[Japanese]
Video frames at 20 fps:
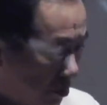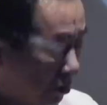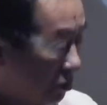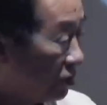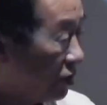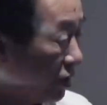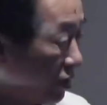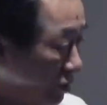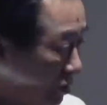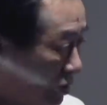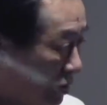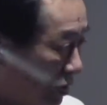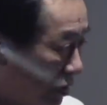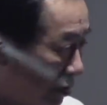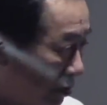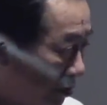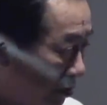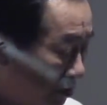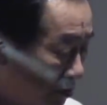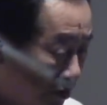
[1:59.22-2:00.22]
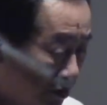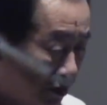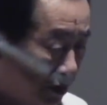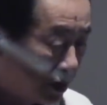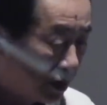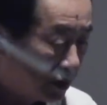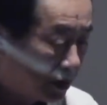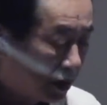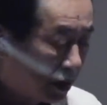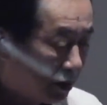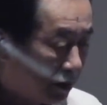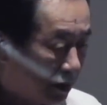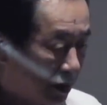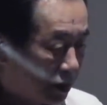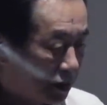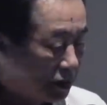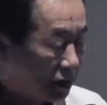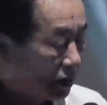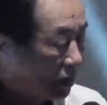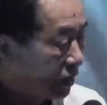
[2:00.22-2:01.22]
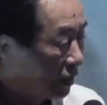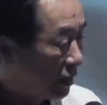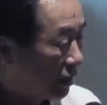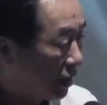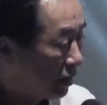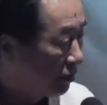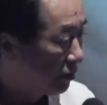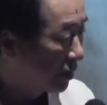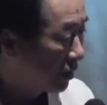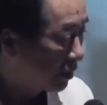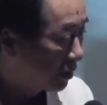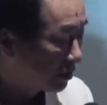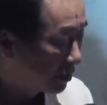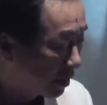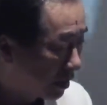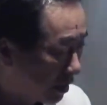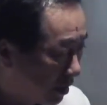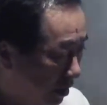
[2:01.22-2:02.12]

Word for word: 総理ですし本部長ですから私以外にないわけですか